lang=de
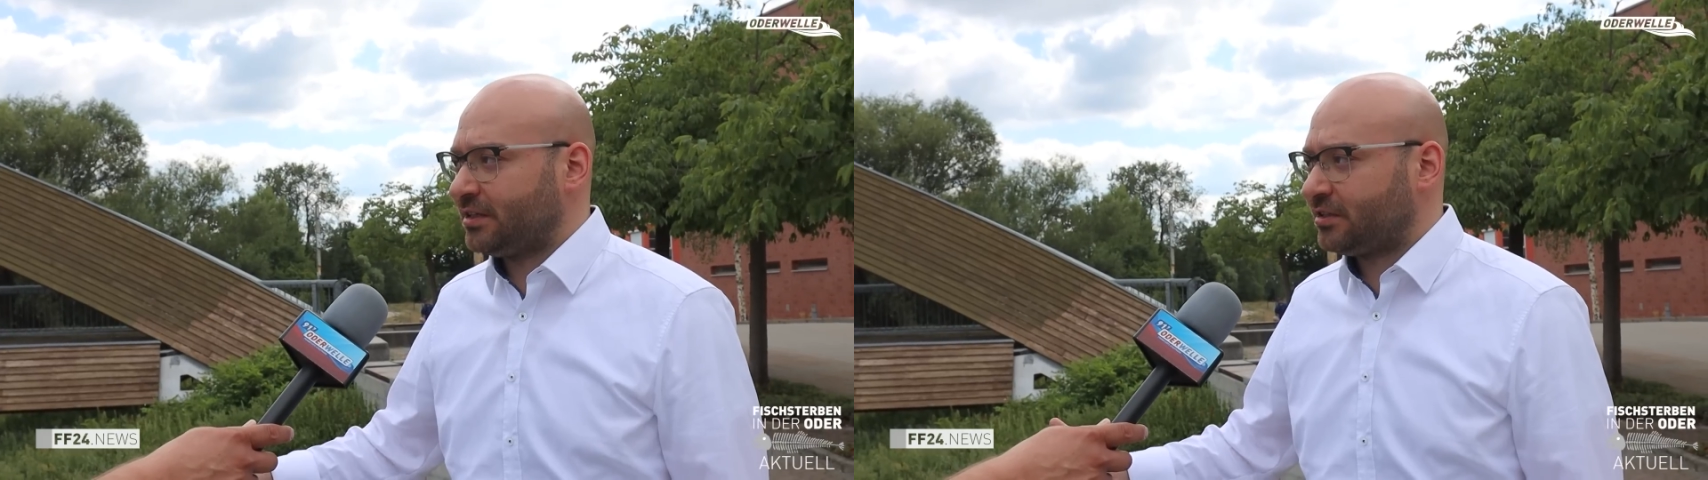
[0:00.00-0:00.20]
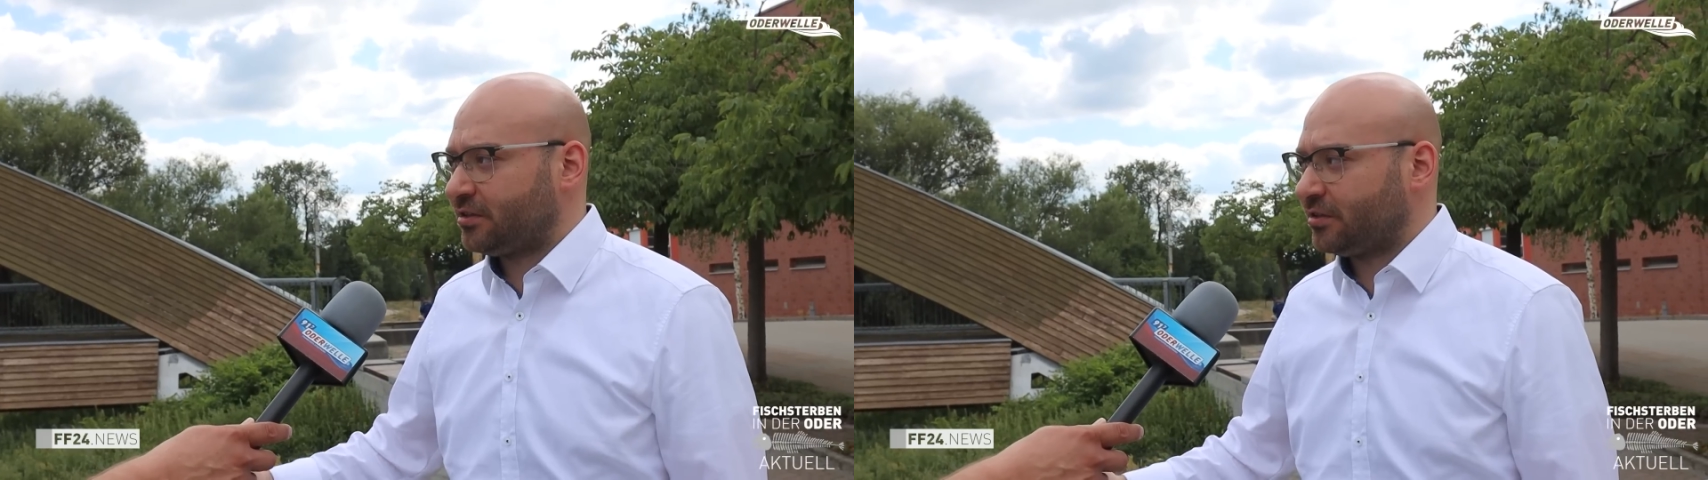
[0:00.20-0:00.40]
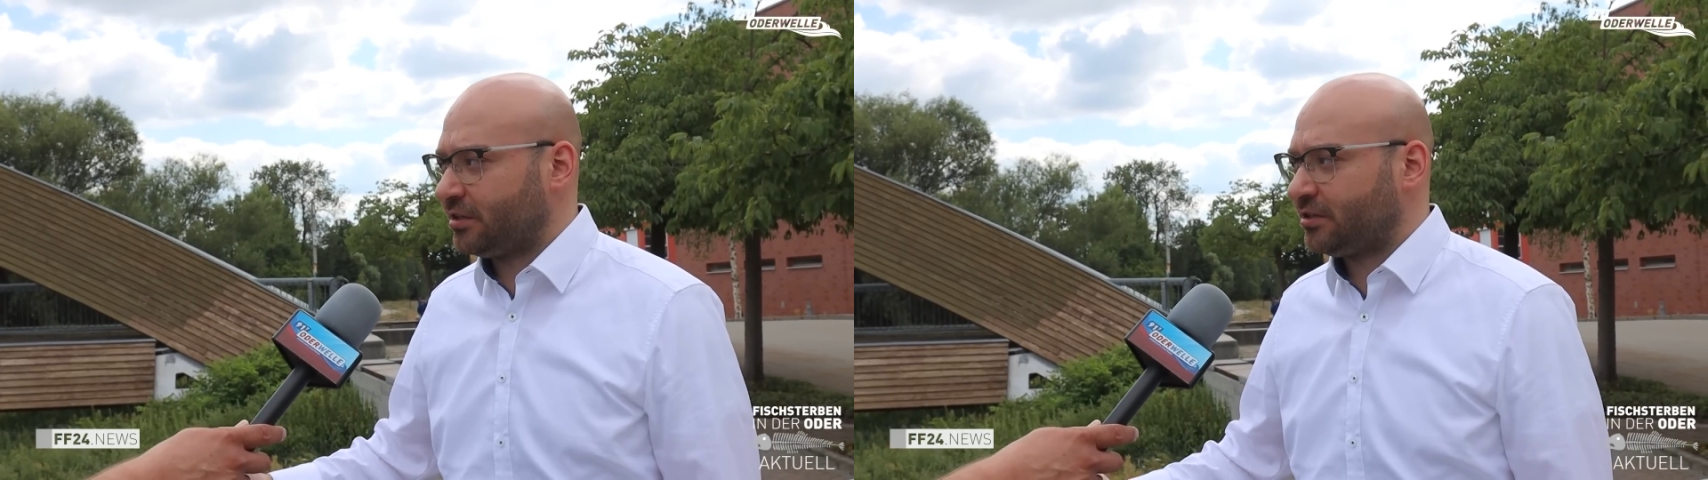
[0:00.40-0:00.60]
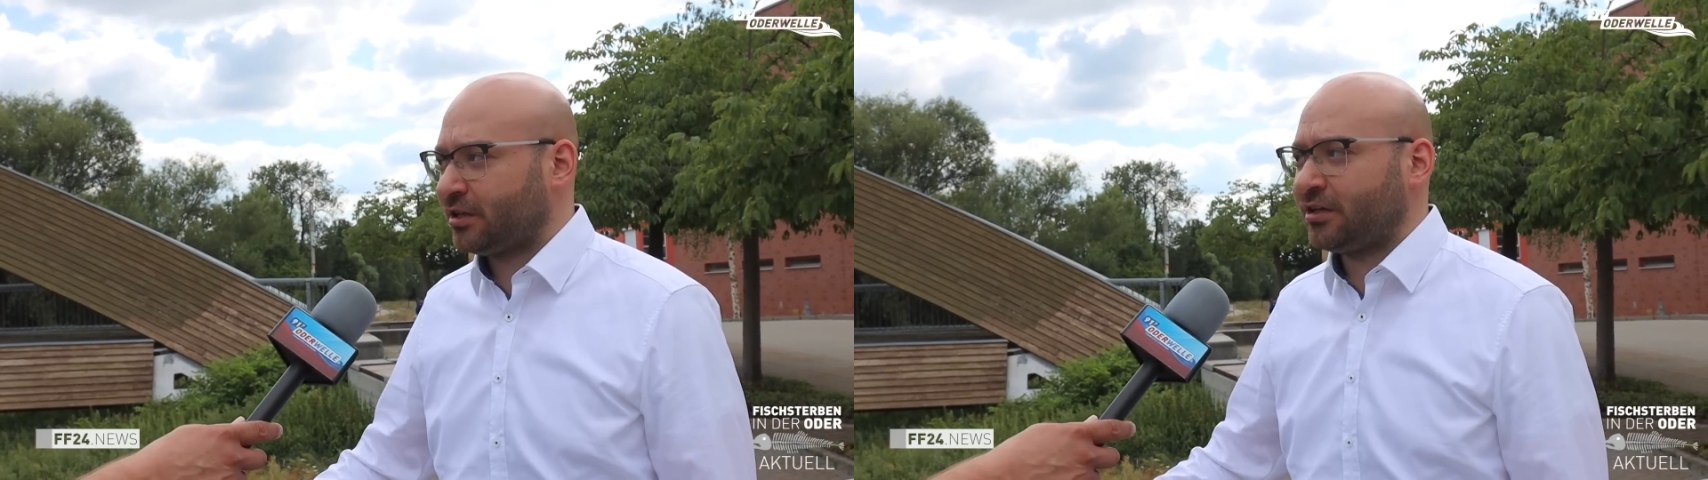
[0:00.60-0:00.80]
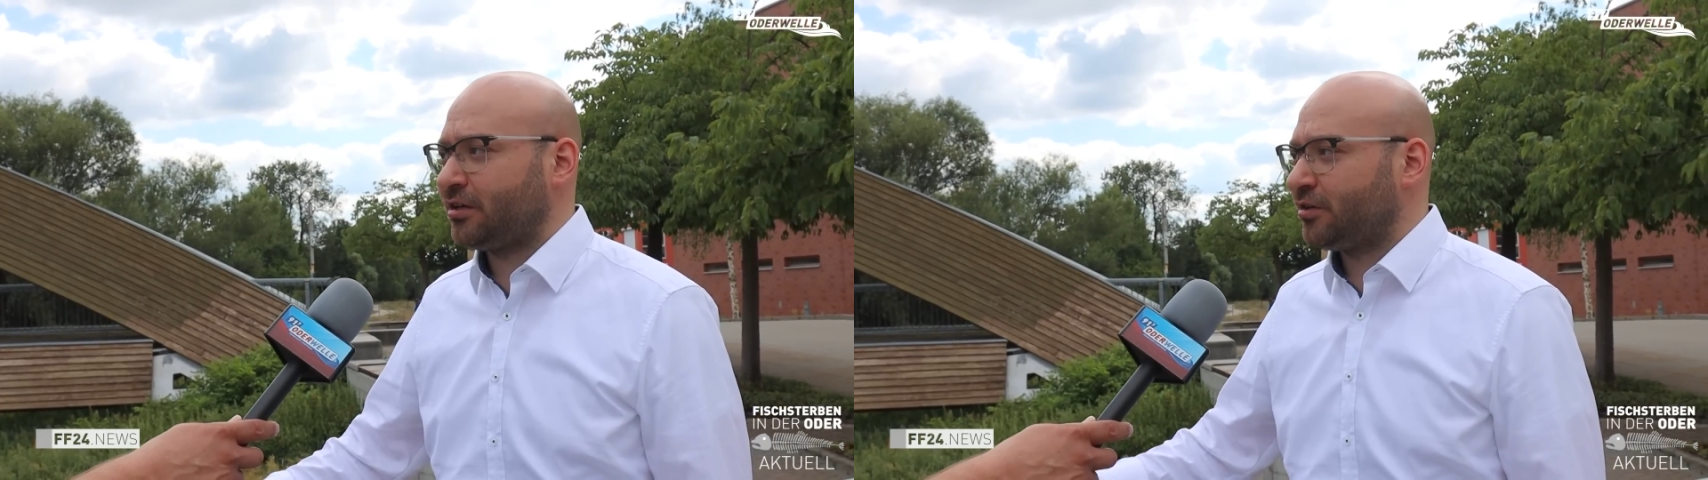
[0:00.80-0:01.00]
nicht, nicht
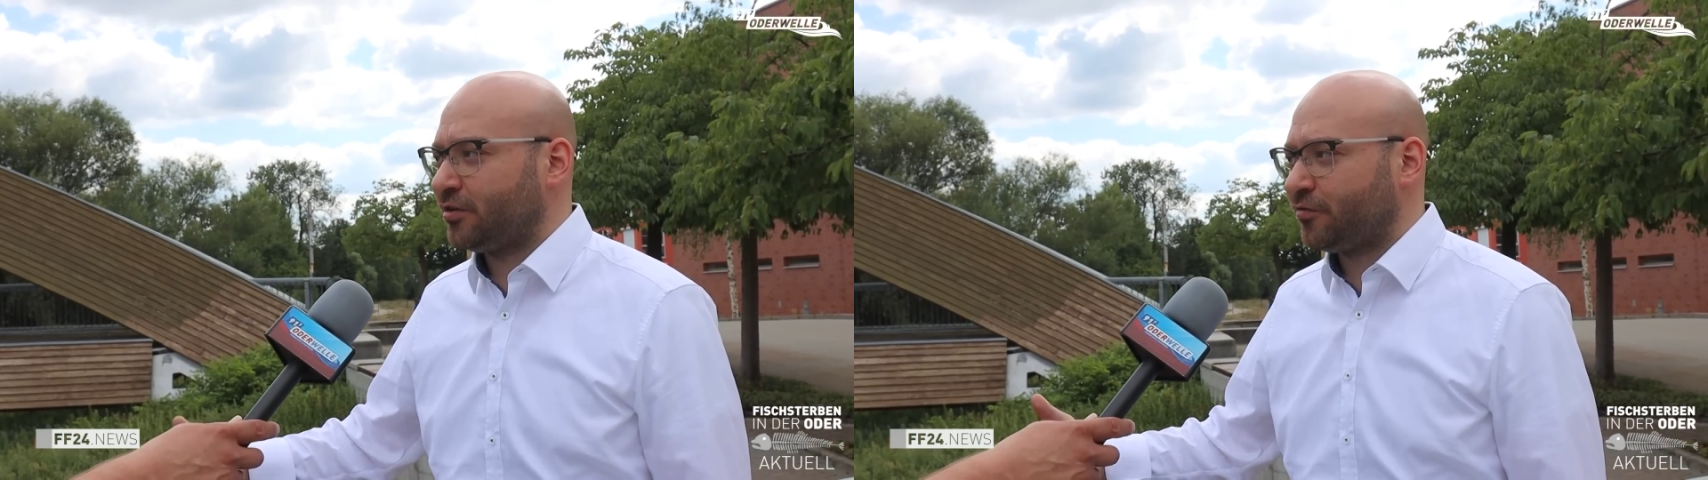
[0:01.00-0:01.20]
trinken,